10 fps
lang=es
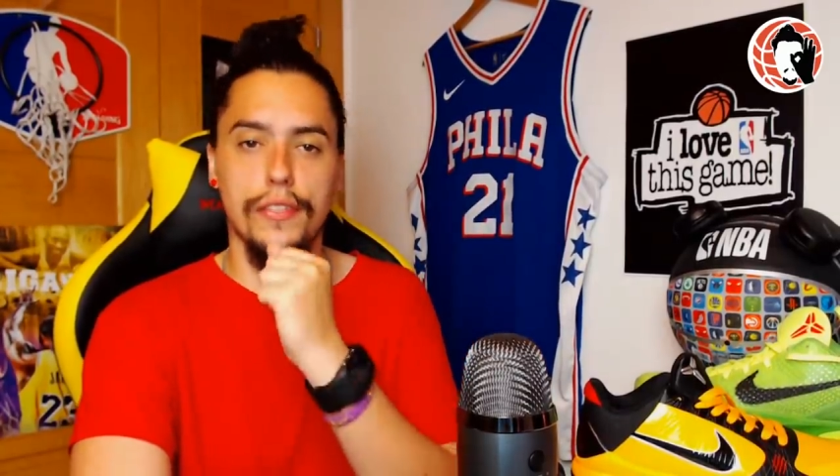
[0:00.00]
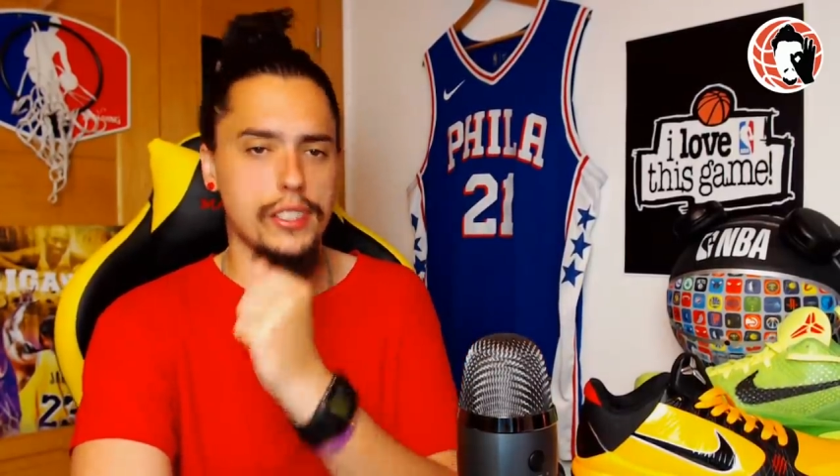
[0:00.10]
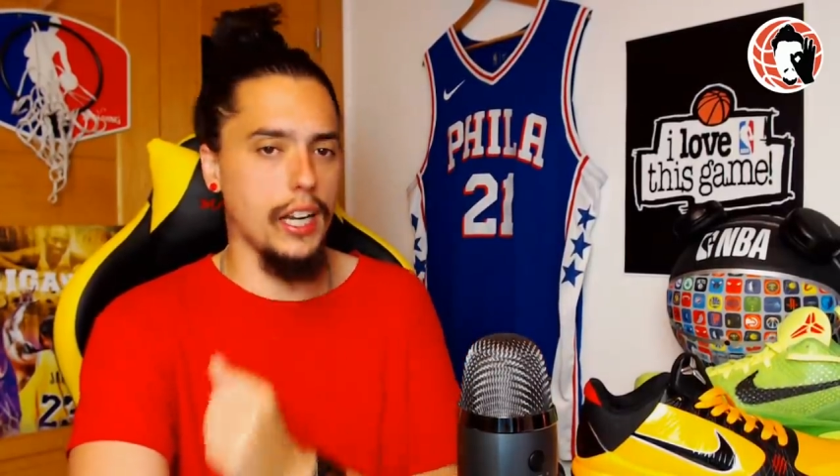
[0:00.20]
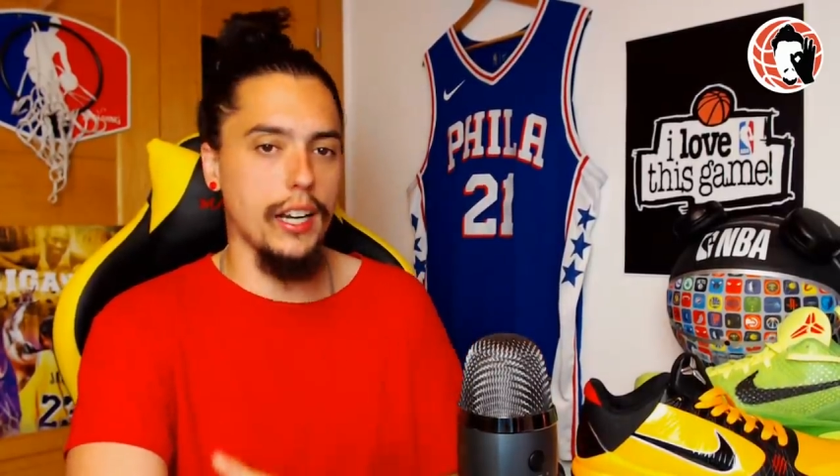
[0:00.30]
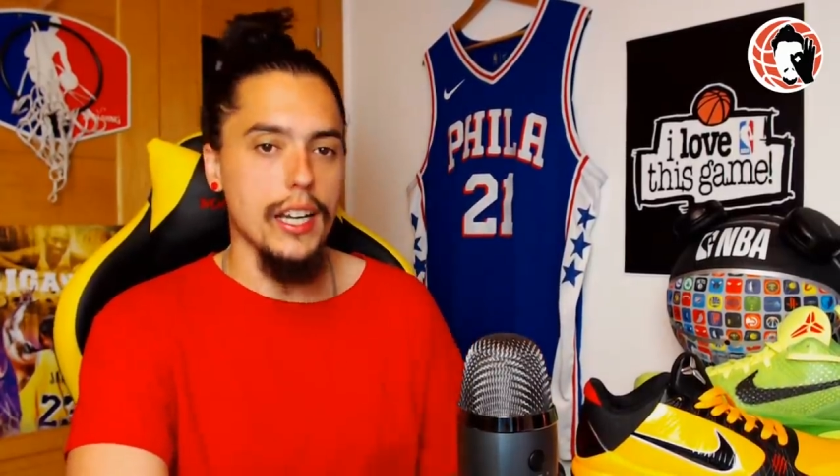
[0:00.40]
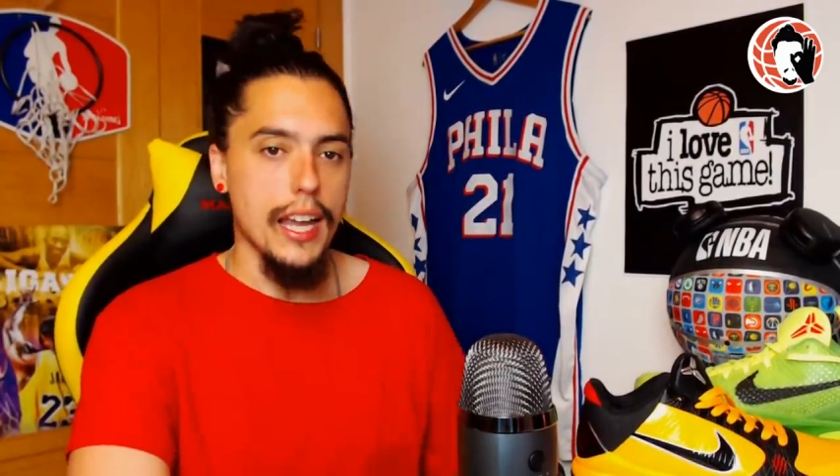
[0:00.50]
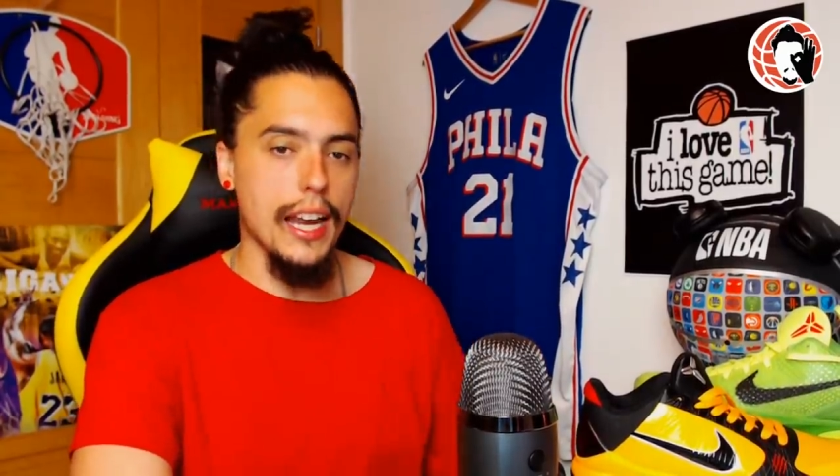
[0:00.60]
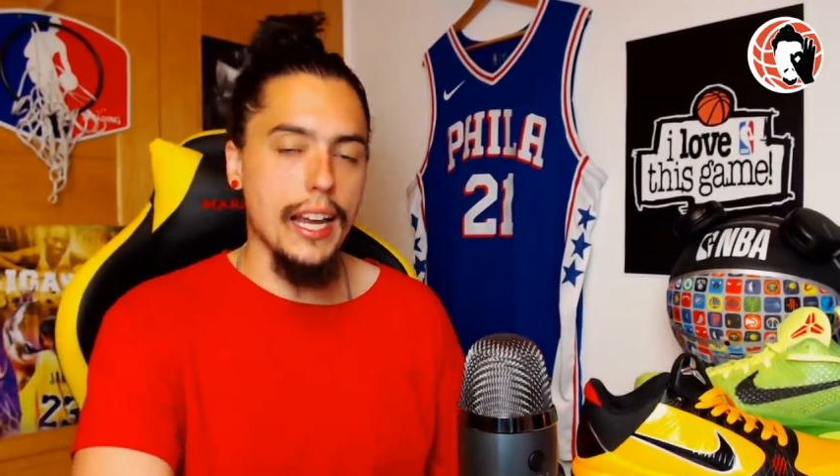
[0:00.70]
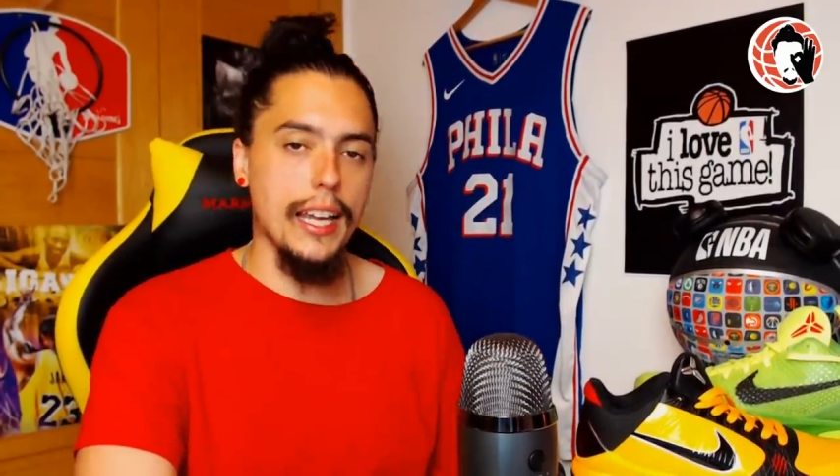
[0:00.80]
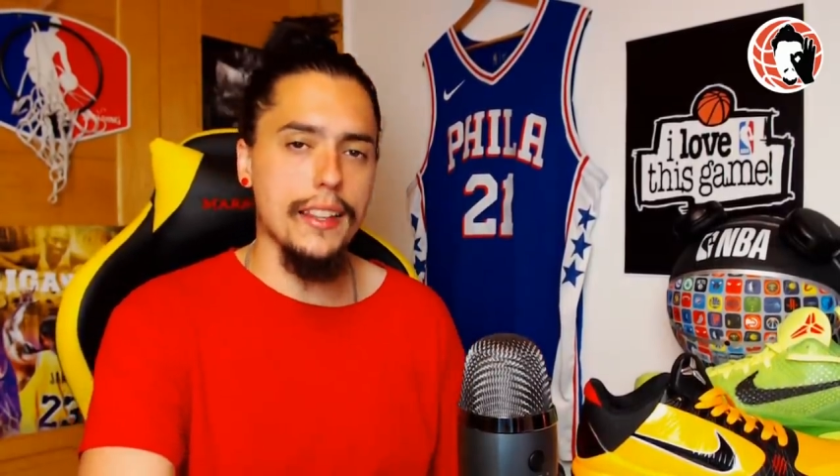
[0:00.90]
fichar
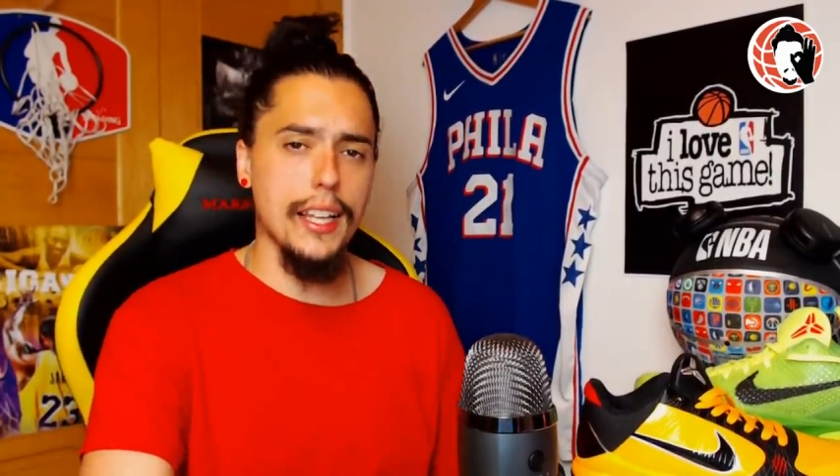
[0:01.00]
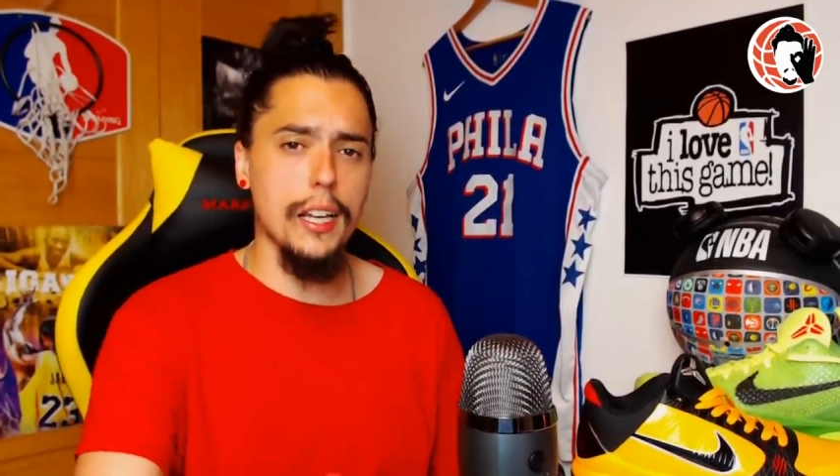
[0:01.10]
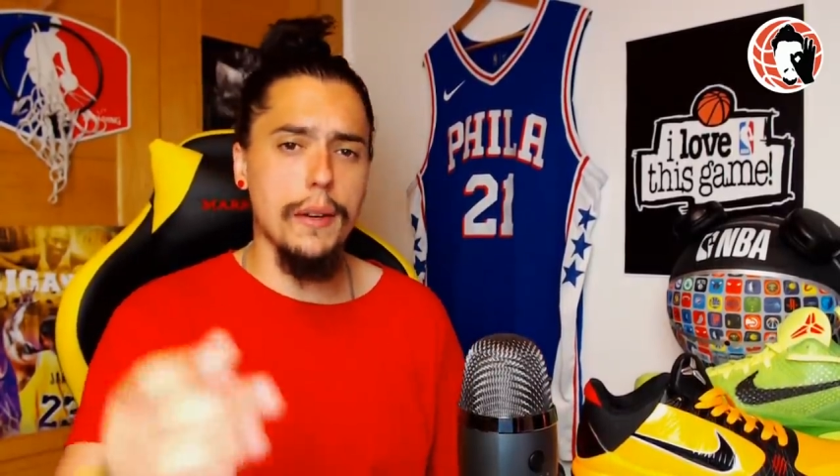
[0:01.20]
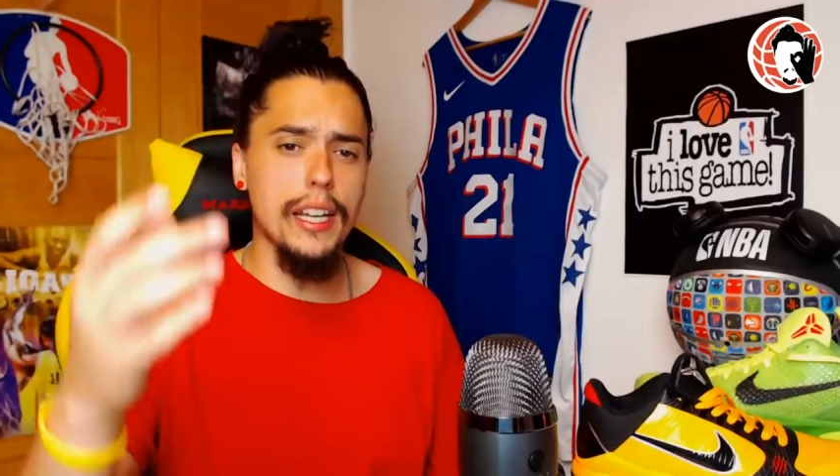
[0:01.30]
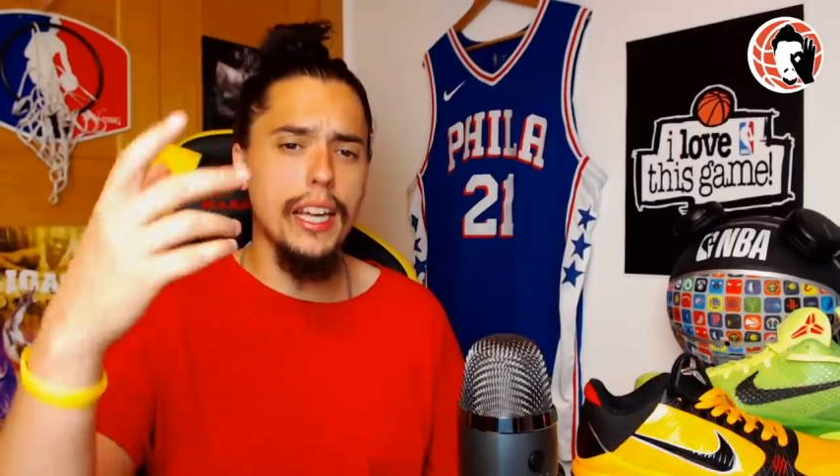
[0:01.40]
en la agencia libre.